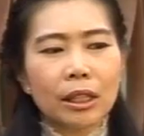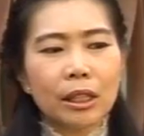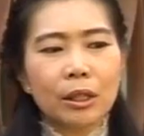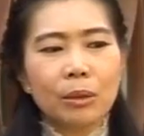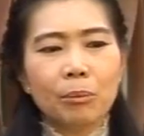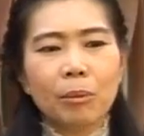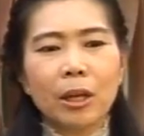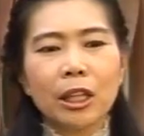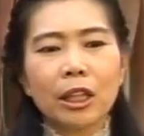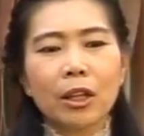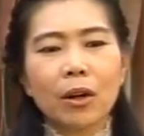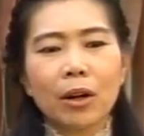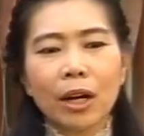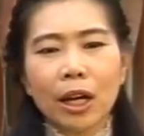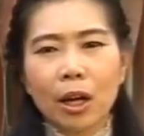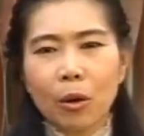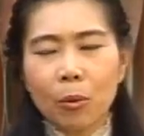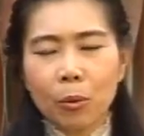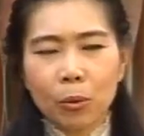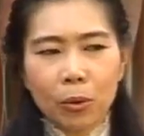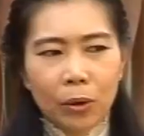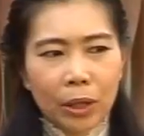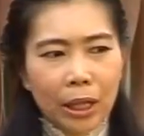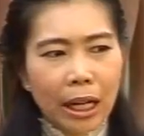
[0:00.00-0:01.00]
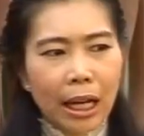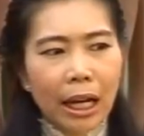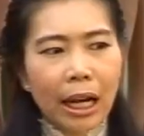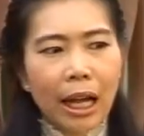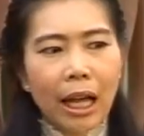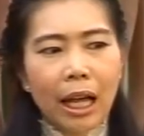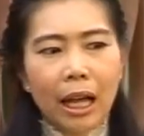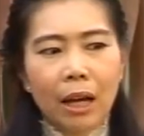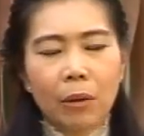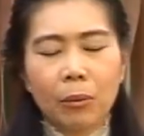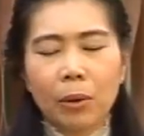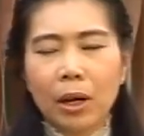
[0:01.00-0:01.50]
คือไม่ต้องกังวลนะ
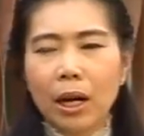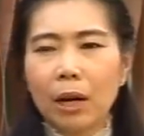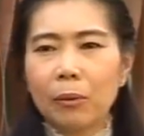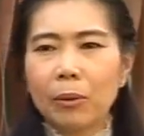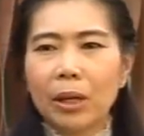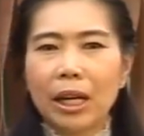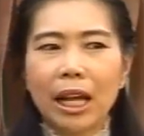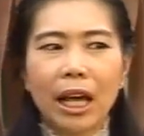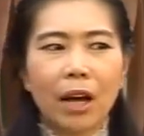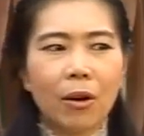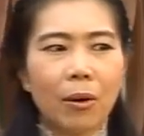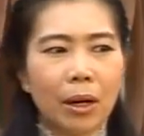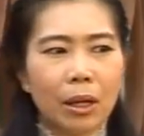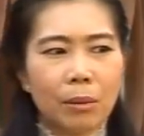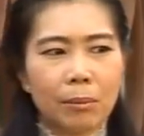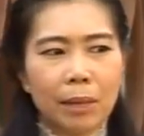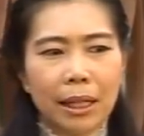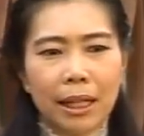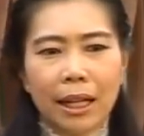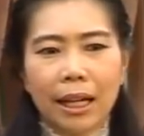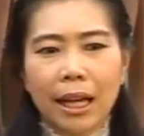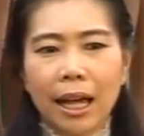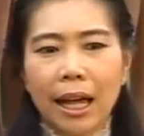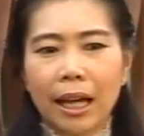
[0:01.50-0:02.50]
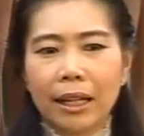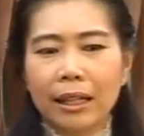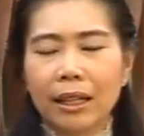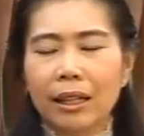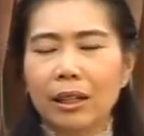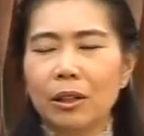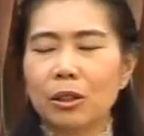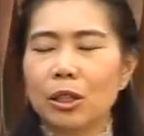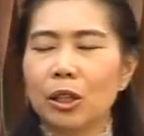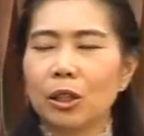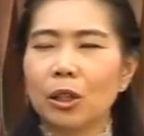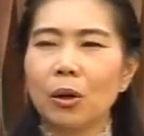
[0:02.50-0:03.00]
คะว่าเวลาออกกำลังกายเนี่
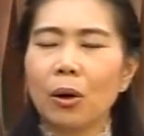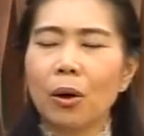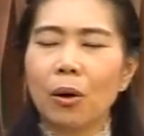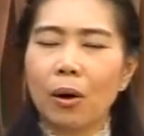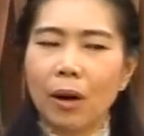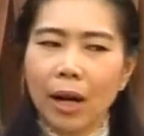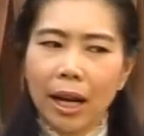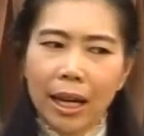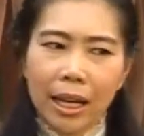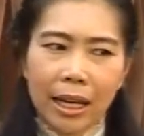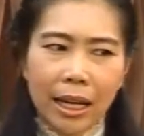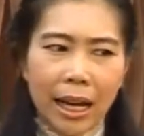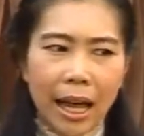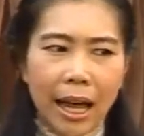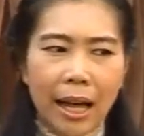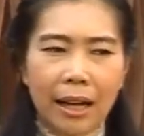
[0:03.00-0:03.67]
ยเราจะต้องออกให้ห